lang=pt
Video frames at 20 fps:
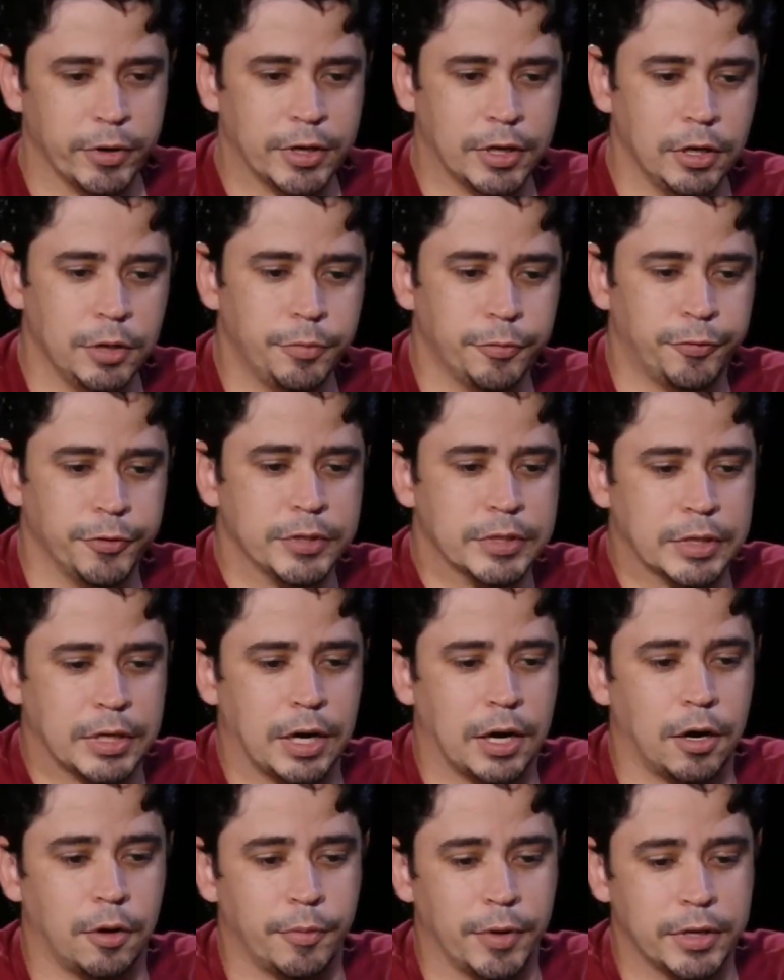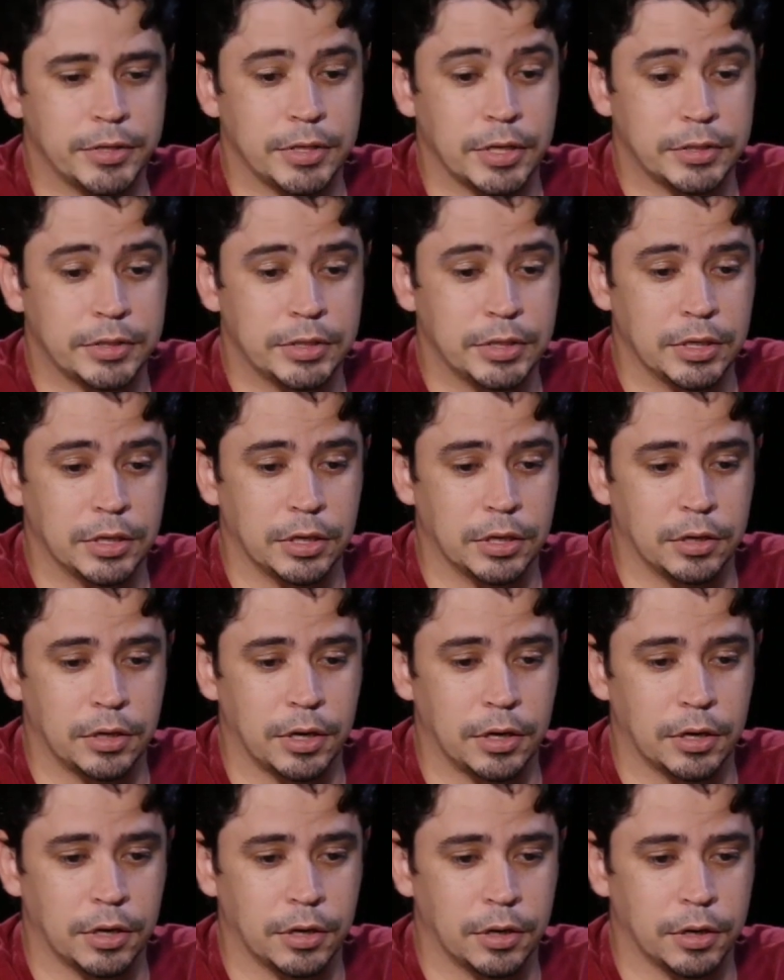o equilíbrio fiscal, mas assim,
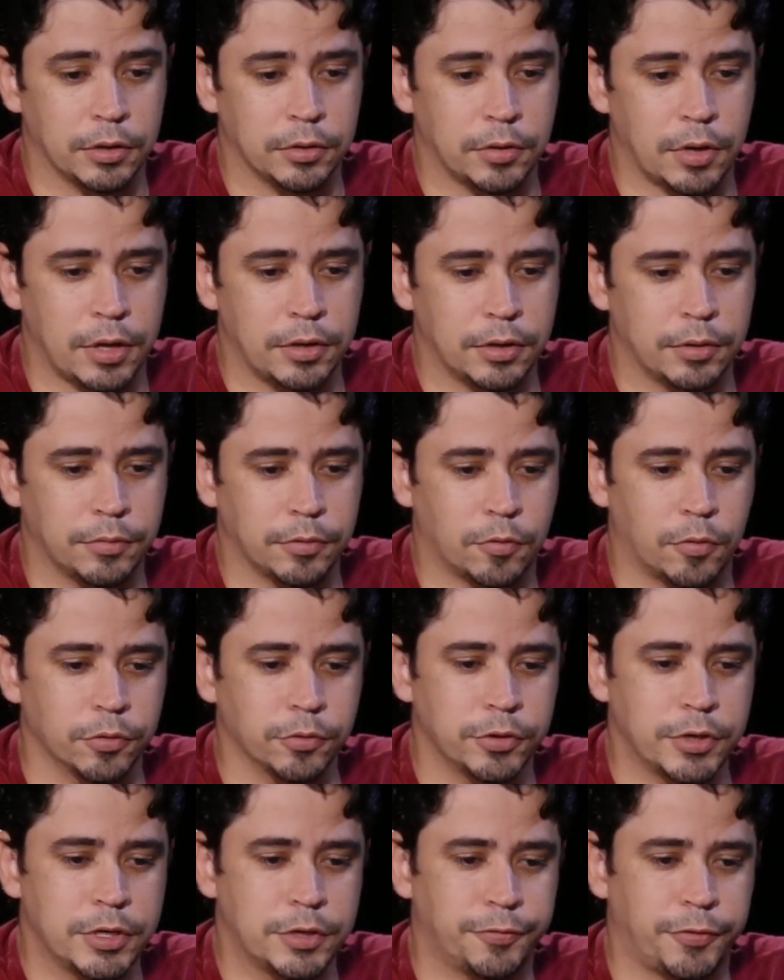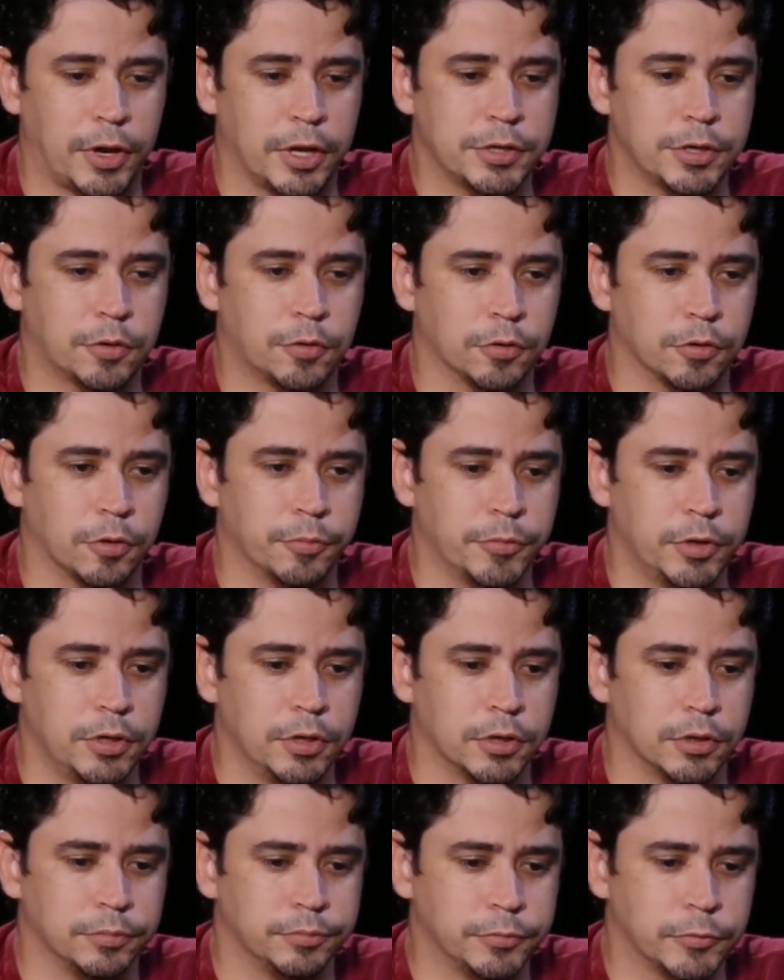é, é, quando a gente fala de
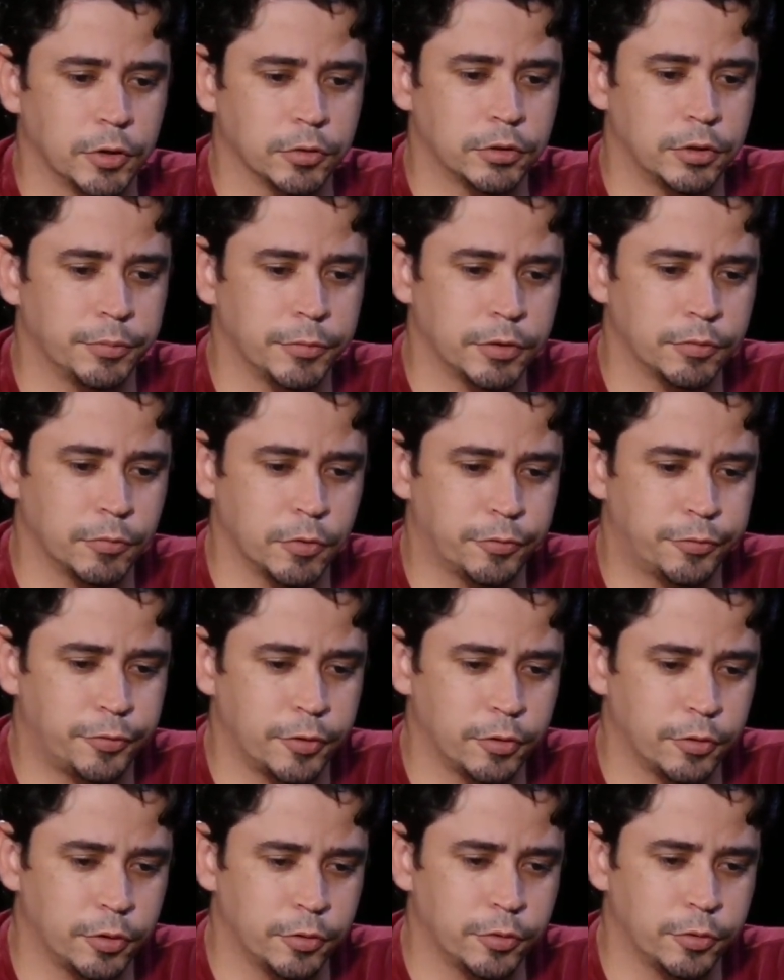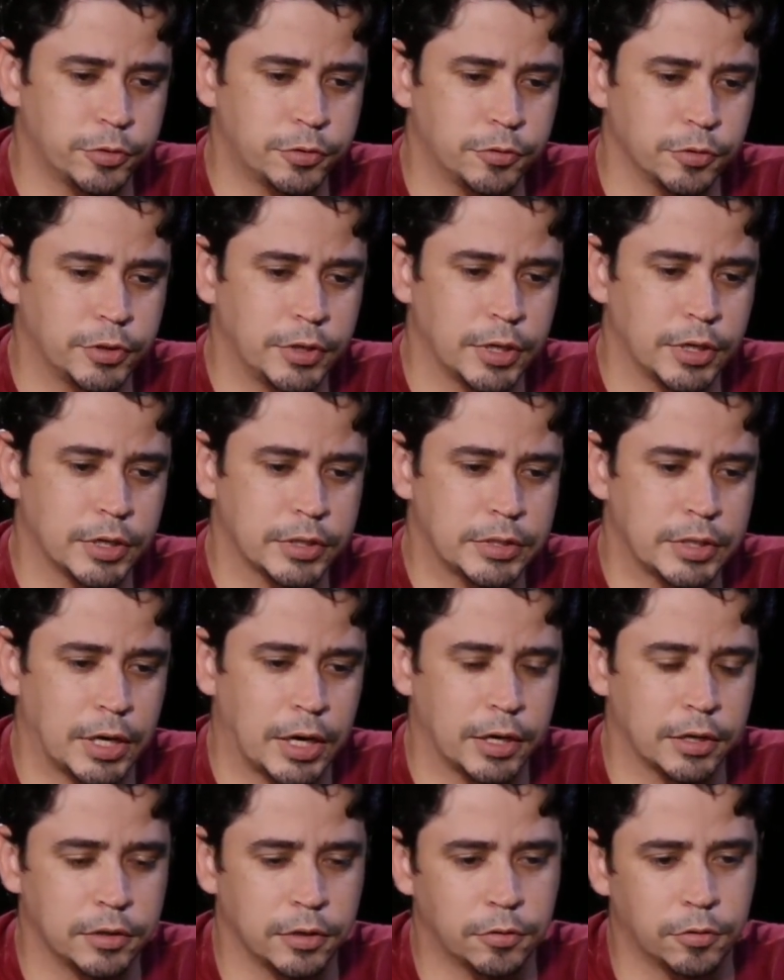economia, eu também eu, eu estudei essa
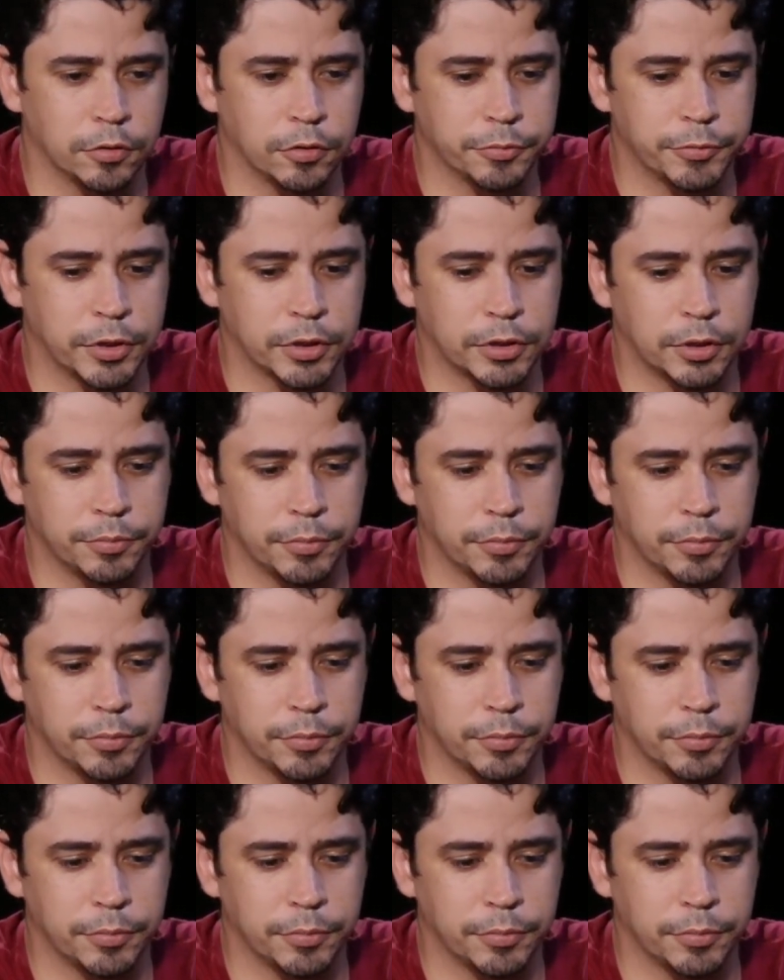área da economia